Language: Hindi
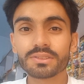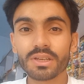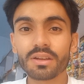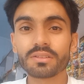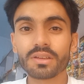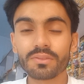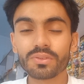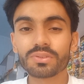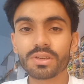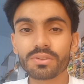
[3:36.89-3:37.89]
चार हज़ार
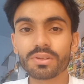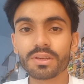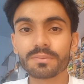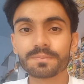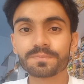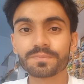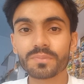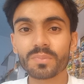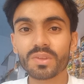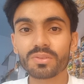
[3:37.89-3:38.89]
व्यूज़ चाहिए होते
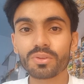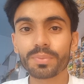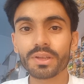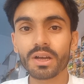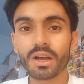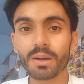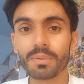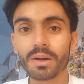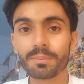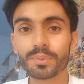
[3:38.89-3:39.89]
हैं तो फिर अब
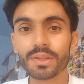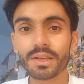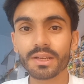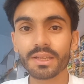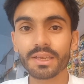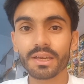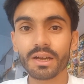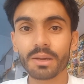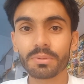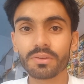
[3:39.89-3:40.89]
आप देख लें कि
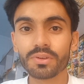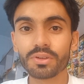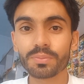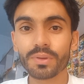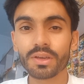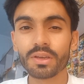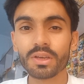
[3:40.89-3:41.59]
आपकी वीडियोस पे